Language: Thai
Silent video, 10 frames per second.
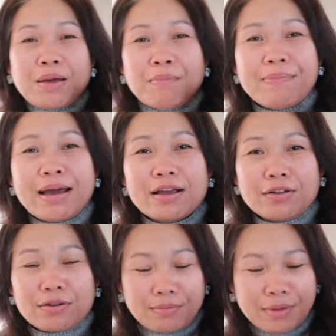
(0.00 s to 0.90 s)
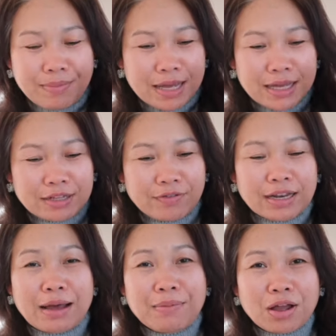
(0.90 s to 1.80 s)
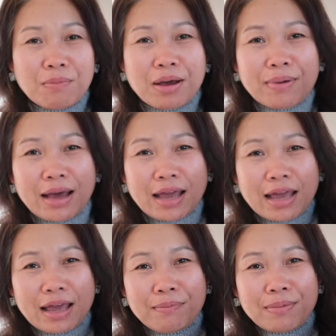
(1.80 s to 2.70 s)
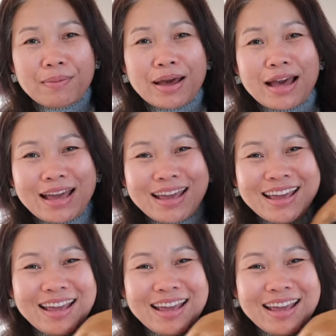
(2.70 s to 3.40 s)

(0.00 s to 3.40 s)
บายบายก่อนลูกบาย สวัสดีครับ แล้วก็บายบายบายบาย